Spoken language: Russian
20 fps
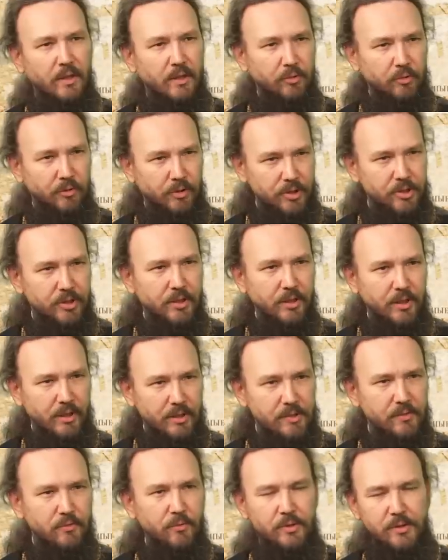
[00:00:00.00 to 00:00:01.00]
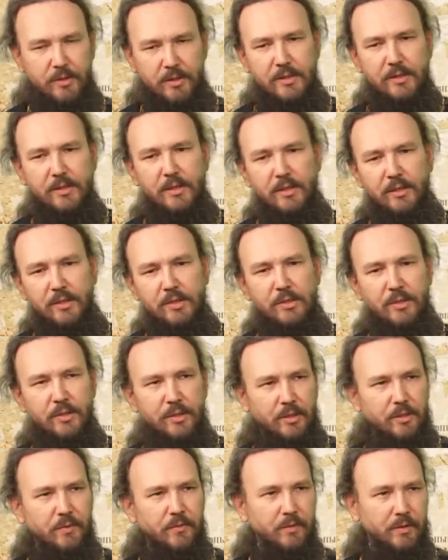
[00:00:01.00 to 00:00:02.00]
Но начиная с возраста
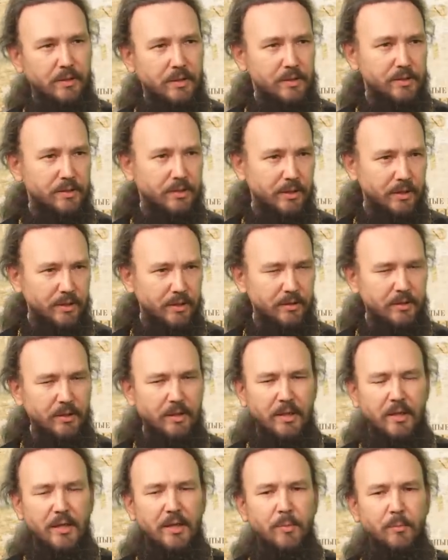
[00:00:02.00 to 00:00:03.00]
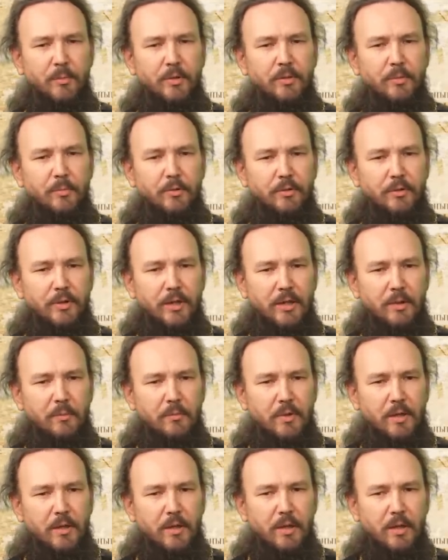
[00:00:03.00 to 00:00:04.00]
10-12 лет мы
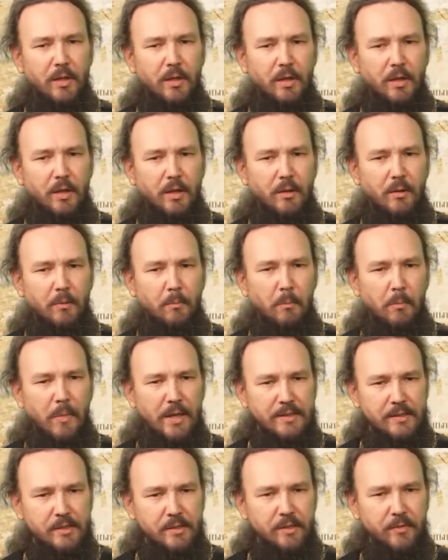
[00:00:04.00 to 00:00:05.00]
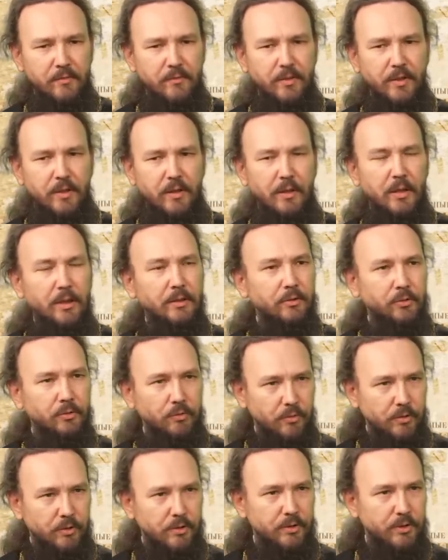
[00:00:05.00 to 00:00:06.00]
наблюдаем массовый
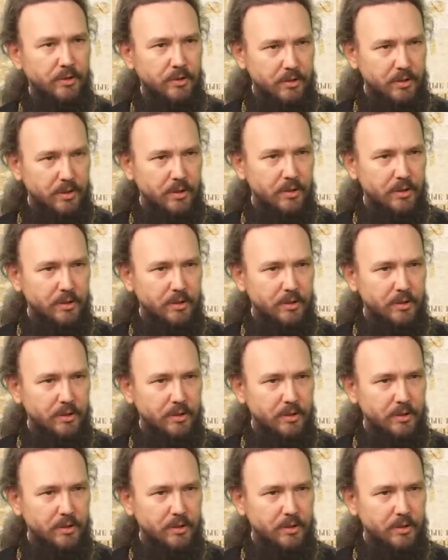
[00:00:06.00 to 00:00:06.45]
отток детей